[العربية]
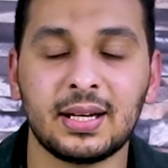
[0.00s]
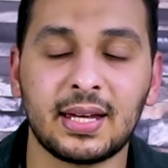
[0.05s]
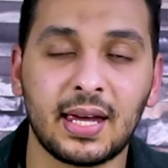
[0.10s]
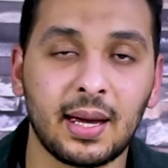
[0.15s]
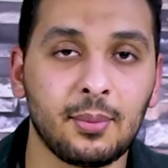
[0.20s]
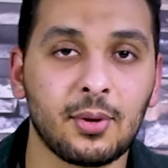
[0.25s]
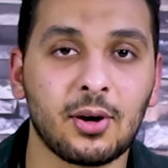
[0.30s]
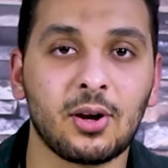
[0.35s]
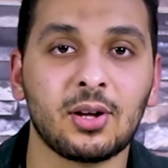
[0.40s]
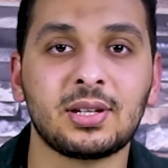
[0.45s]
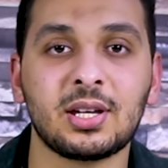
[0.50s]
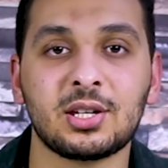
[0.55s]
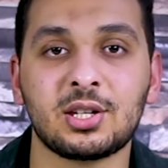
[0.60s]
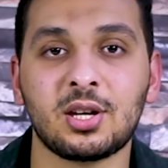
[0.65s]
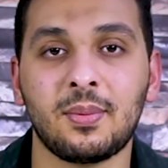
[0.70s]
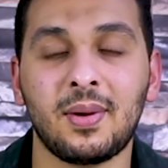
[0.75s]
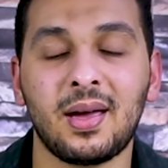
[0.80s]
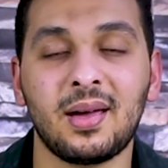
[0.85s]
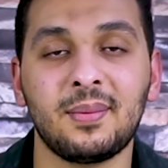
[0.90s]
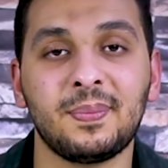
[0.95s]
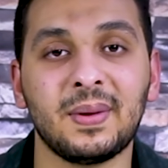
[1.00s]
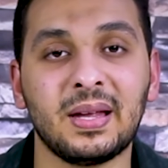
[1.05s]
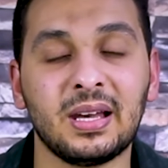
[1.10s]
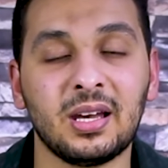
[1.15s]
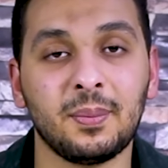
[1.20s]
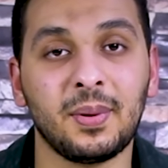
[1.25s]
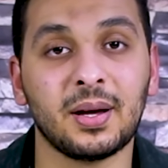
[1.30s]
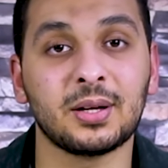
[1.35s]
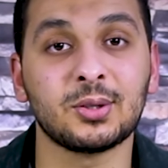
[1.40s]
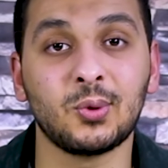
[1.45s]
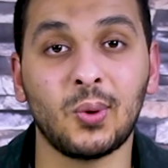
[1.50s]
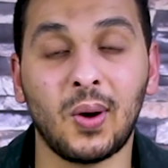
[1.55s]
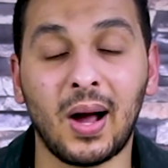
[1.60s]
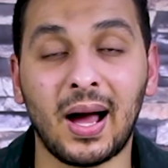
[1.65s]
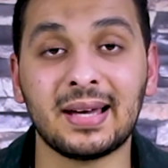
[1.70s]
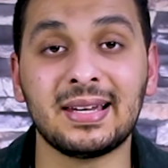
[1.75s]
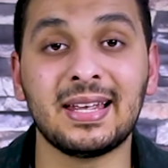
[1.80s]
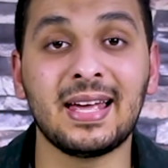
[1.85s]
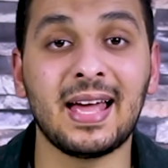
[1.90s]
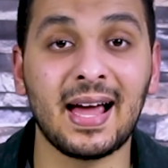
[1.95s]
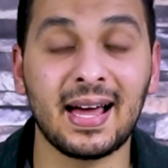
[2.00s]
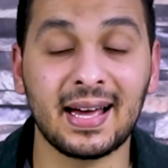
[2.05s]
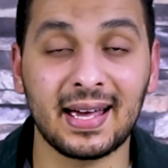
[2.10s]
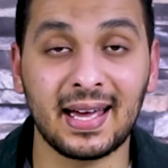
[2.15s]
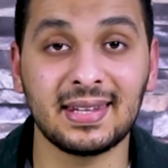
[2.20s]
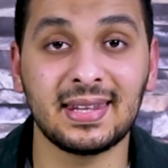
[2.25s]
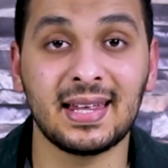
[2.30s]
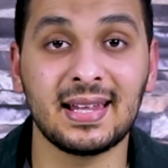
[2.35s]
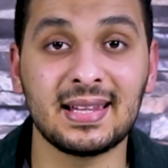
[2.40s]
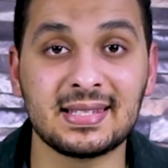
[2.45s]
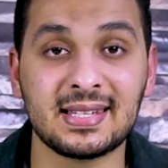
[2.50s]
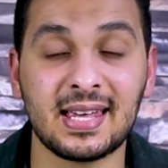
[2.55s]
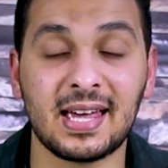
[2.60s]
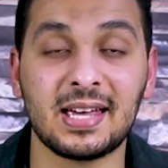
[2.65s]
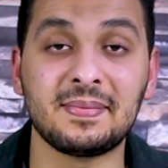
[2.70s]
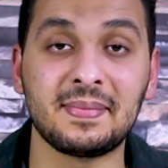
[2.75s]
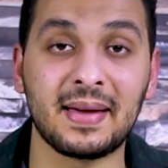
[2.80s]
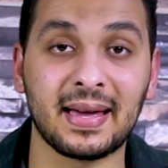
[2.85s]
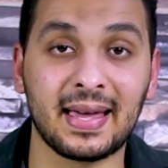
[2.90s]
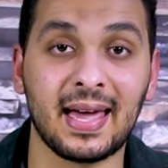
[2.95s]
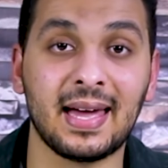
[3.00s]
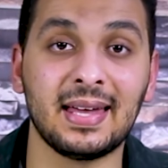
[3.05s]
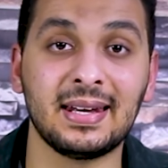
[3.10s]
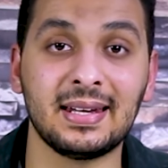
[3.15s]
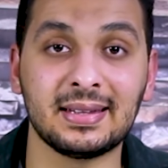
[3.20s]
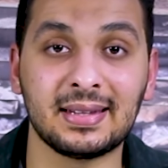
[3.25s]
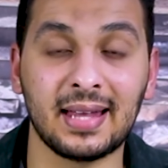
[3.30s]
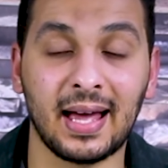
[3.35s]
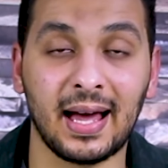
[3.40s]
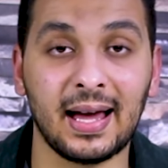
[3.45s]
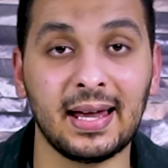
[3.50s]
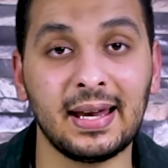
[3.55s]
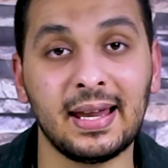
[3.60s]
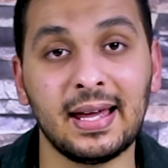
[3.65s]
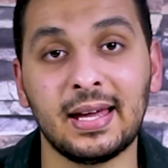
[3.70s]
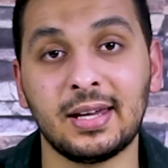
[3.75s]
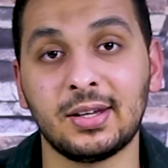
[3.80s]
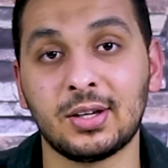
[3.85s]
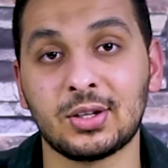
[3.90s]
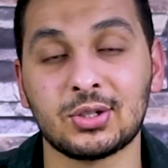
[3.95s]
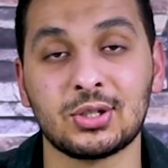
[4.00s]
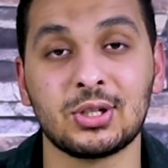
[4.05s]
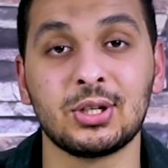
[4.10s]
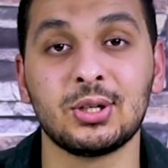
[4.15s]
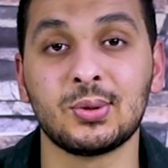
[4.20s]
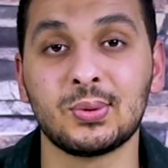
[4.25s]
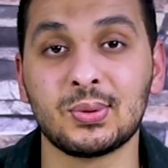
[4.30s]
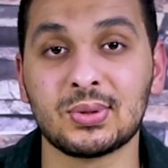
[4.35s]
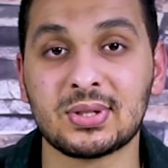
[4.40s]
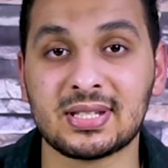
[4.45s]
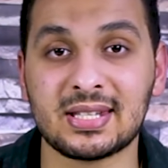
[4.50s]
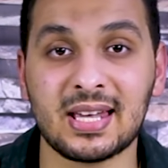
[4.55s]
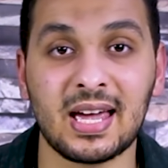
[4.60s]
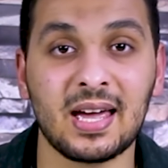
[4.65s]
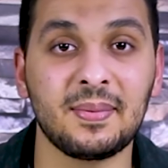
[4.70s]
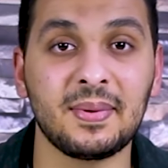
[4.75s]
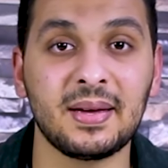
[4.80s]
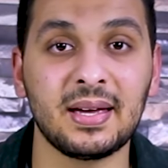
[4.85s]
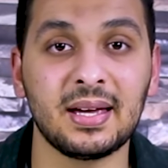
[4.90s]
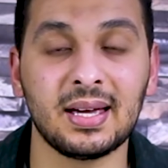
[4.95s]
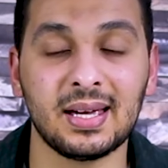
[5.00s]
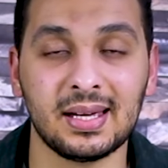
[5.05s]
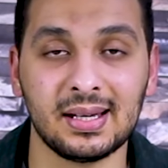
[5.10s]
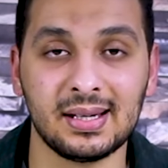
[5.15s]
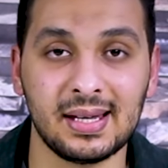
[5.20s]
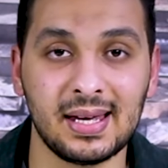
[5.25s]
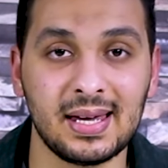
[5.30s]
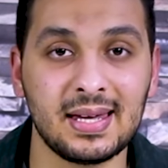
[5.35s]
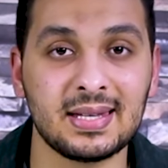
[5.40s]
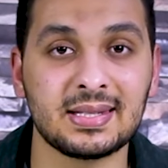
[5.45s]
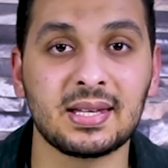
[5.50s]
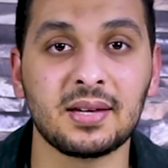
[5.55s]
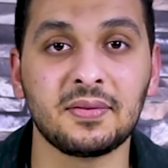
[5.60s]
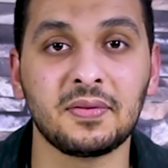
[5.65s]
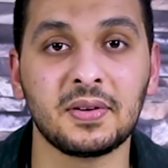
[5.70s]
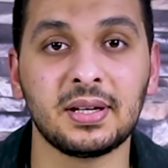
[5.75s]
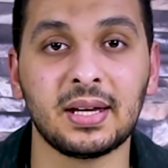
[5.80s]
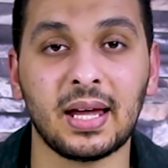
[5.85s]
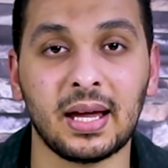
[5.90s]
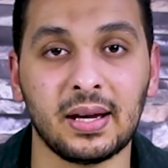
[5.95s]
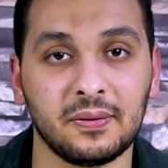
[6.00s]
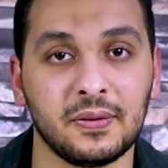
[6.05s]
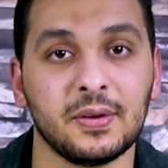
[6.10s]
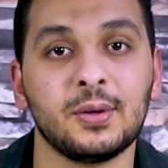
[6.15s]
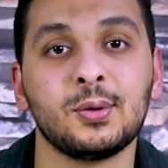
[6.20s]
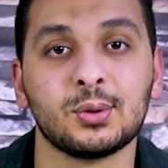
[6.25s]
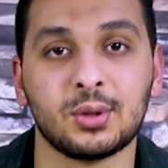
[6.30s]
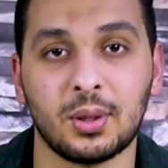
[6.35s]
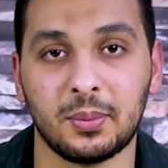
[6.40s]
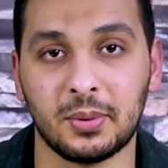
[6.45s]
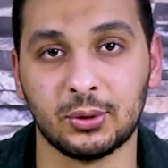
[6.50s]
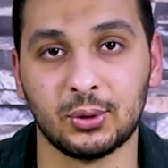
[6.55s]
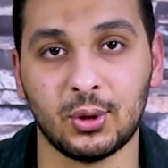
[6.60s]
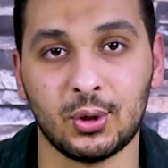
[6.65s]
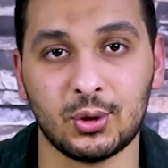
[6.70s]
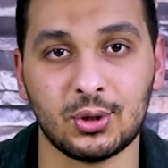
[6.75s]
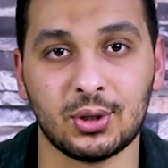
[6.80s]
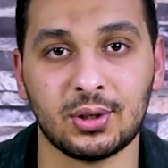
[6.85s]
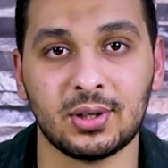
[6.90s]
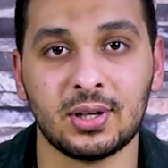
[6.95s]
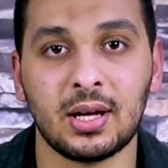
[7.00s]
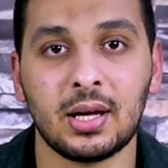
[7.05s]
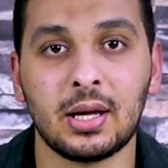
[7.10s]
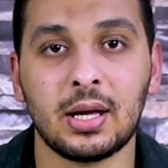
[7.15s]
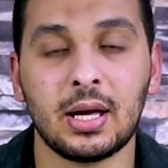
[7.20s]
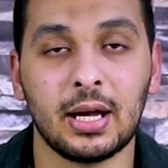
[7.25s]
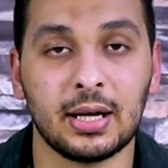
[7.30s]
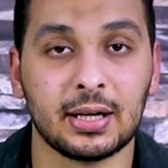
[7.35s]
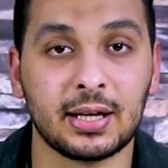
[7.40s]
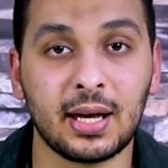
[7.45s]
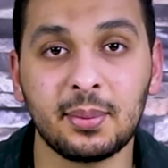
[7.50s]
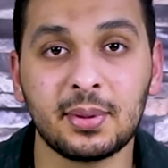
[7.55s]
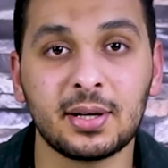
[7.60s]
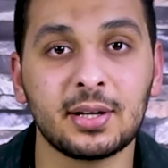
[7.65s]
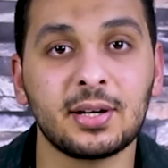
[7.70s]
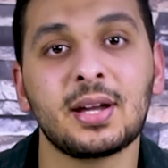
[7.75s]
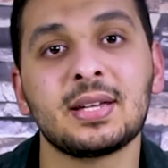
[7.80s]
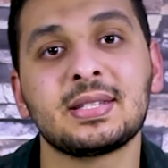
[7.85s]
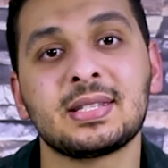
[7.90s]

الكاميرات يا شباب اللي برضو عليها جدل زي ما كانت على نظيره السابق الاي 7 2018 الكاميرا